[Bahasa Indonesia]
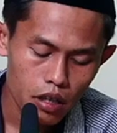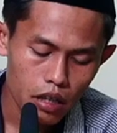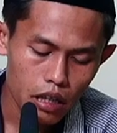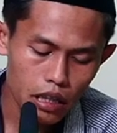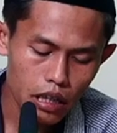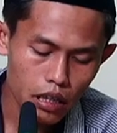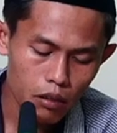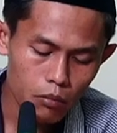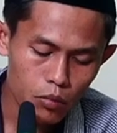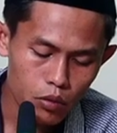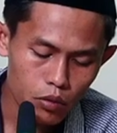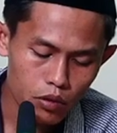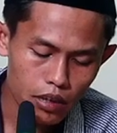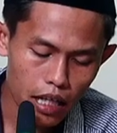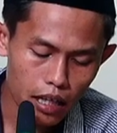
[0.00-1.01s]

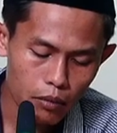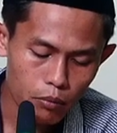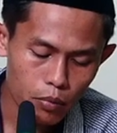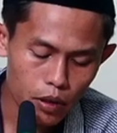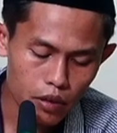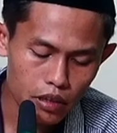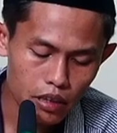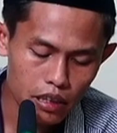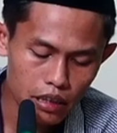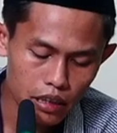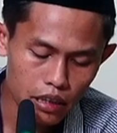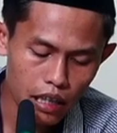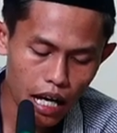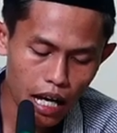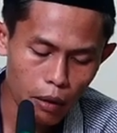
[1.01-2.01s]
ilmu tanpa
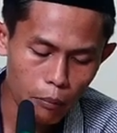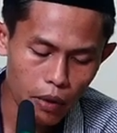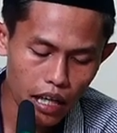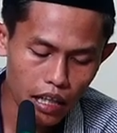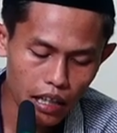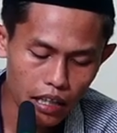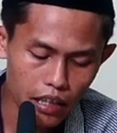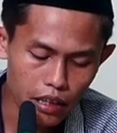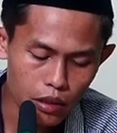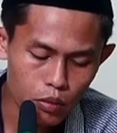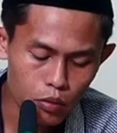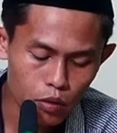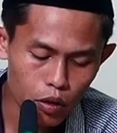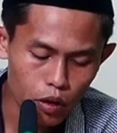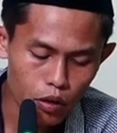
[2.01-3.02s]
diamalke
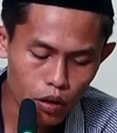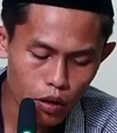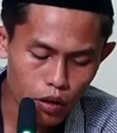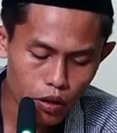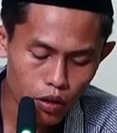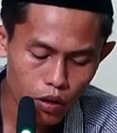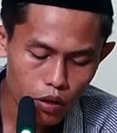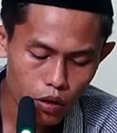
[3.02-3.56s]
niku kaya